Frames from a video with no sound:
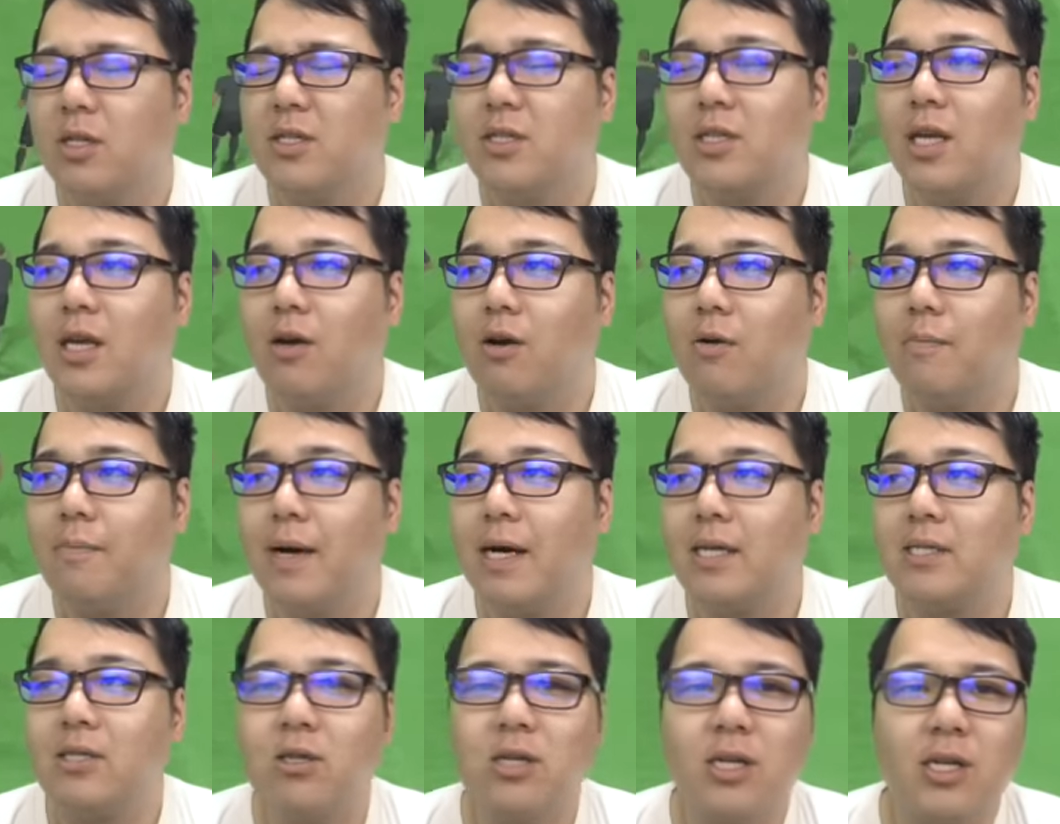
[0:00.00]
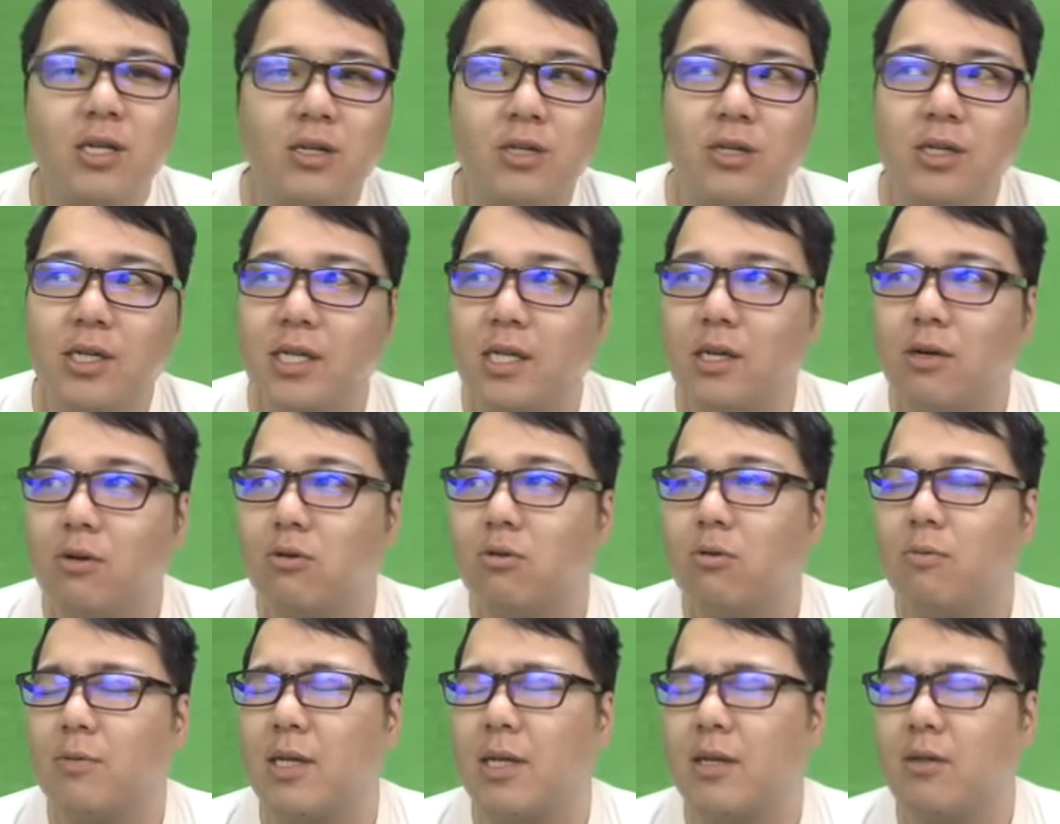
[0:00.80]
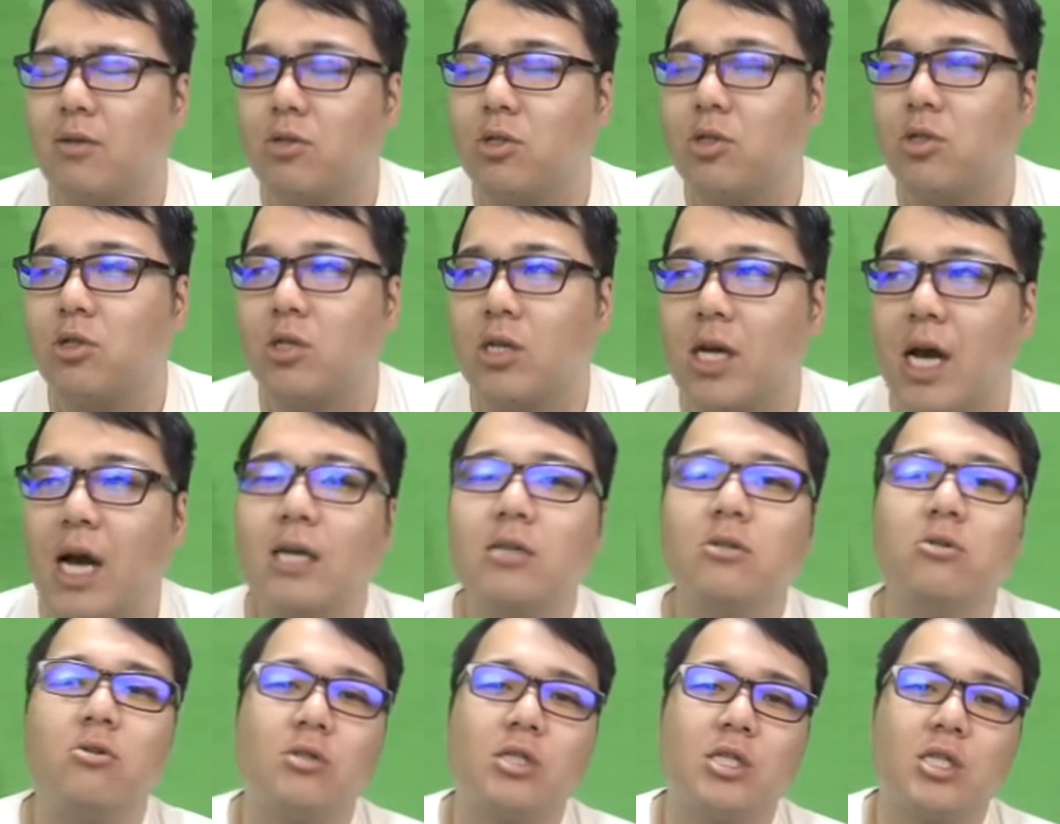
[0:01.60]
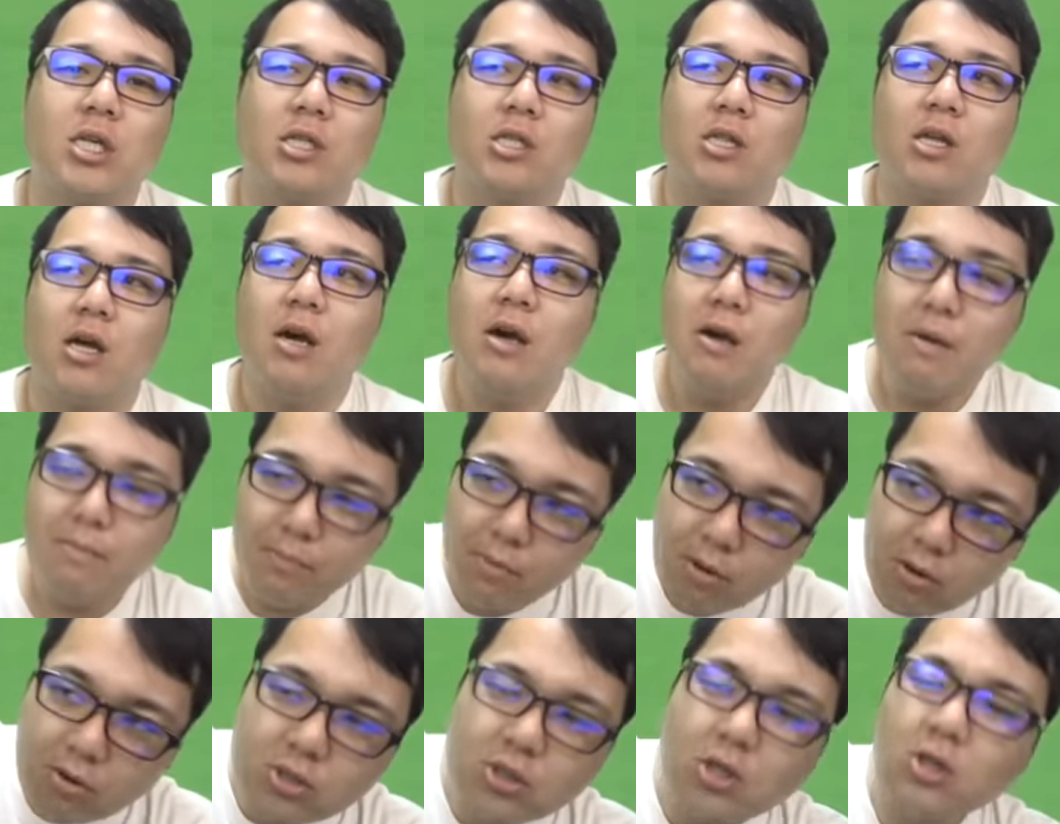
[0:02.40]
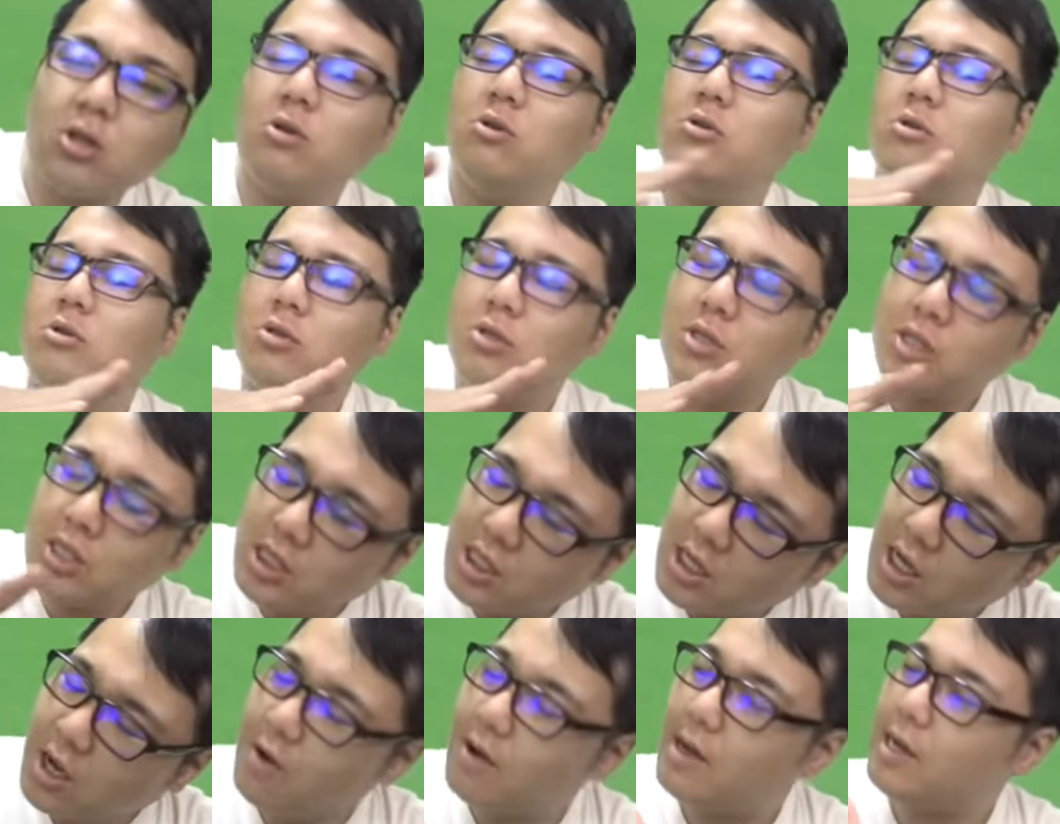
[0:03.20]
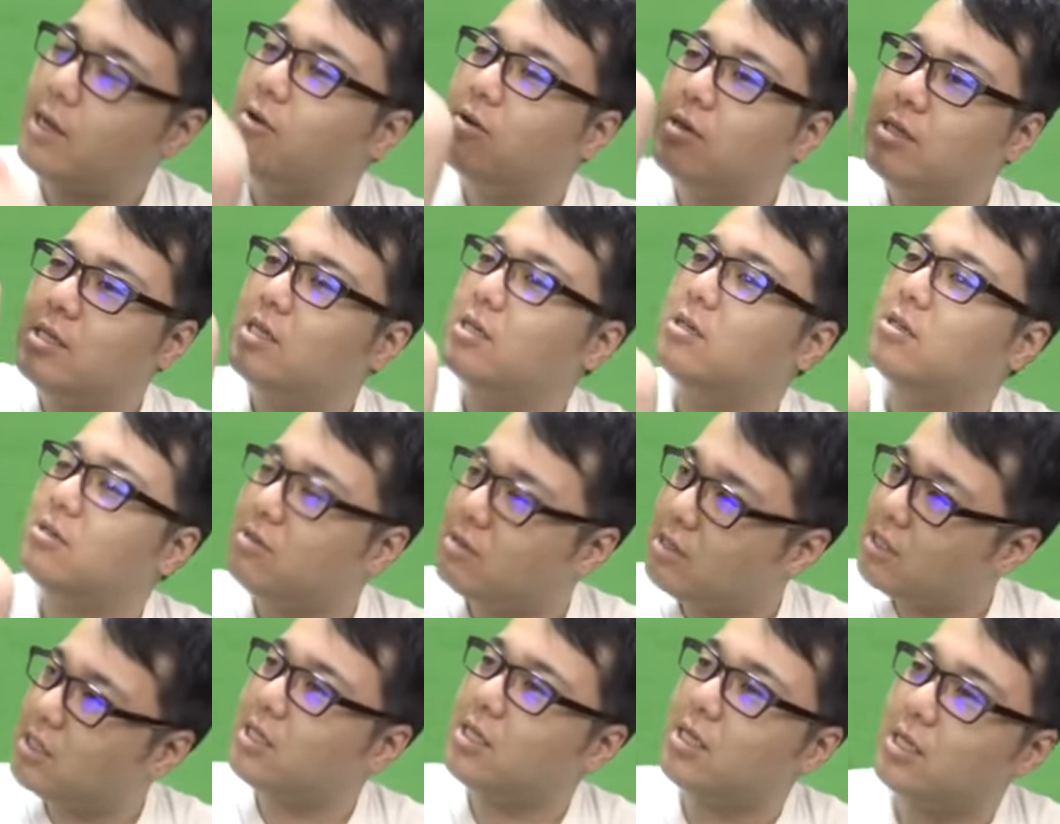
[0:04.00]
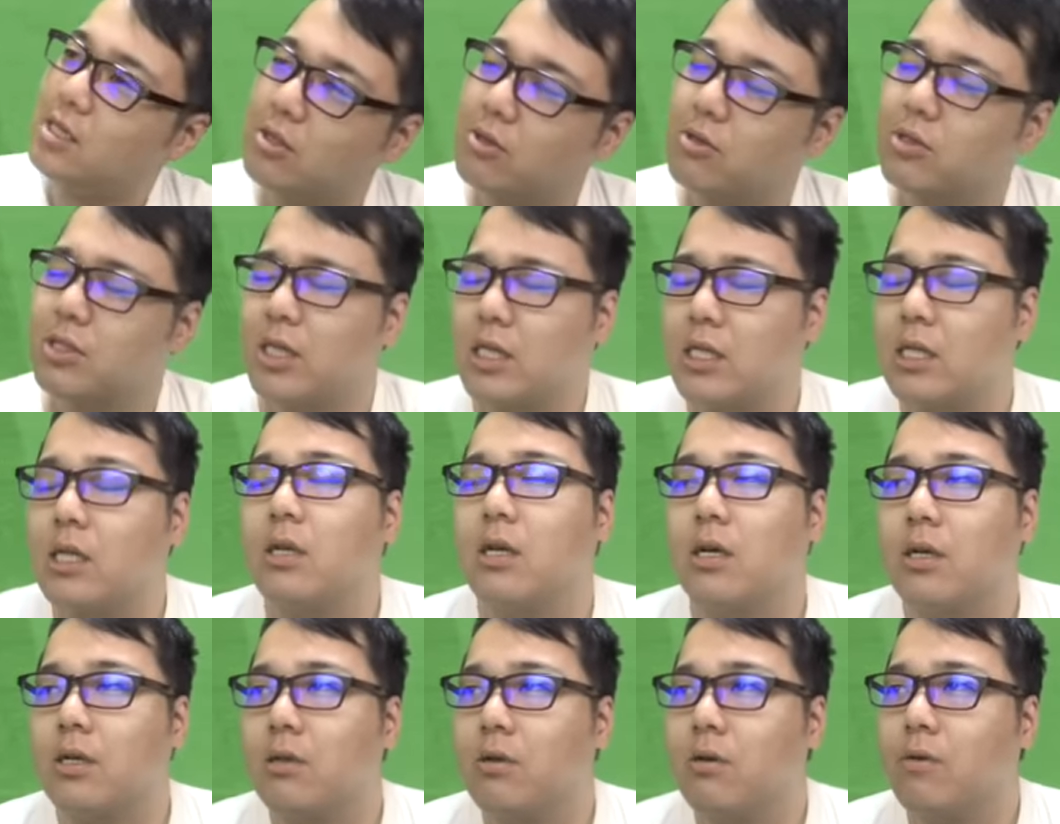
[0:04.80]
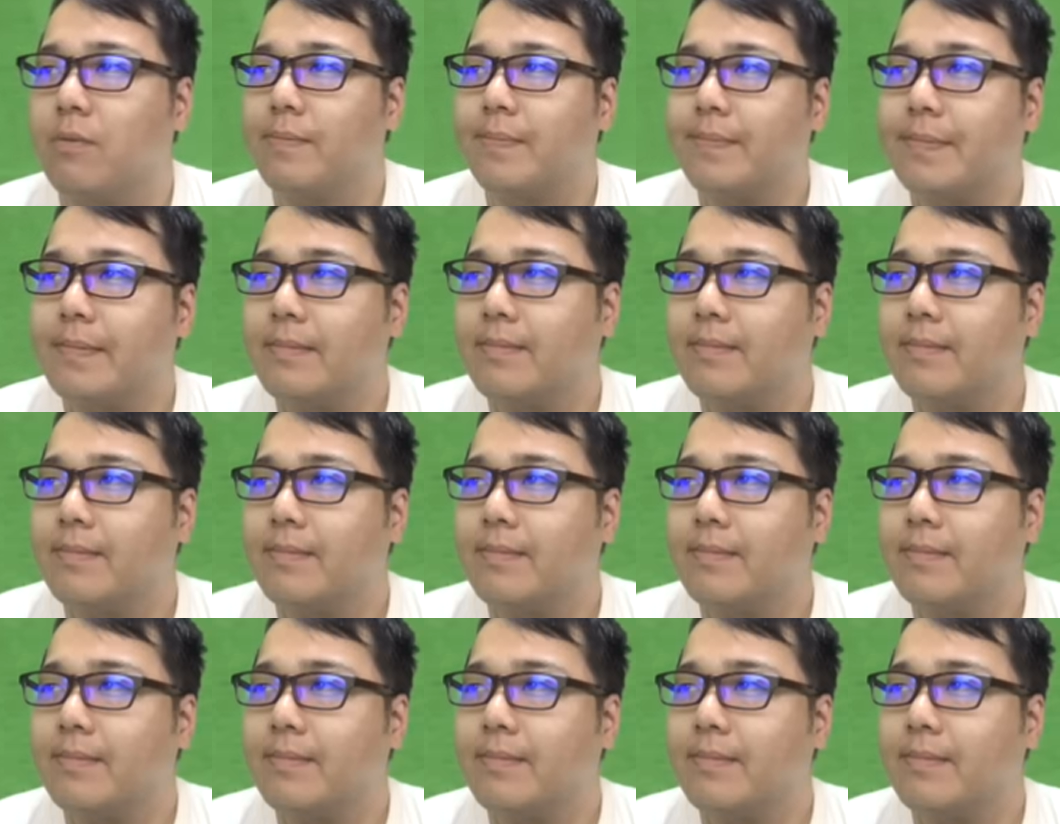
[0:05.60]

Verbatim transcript: 最後バーストでグイーン行こうと思ったけどちょっと角度違ったもうちょっと内側寄りにグイって言ってほしかったんだけど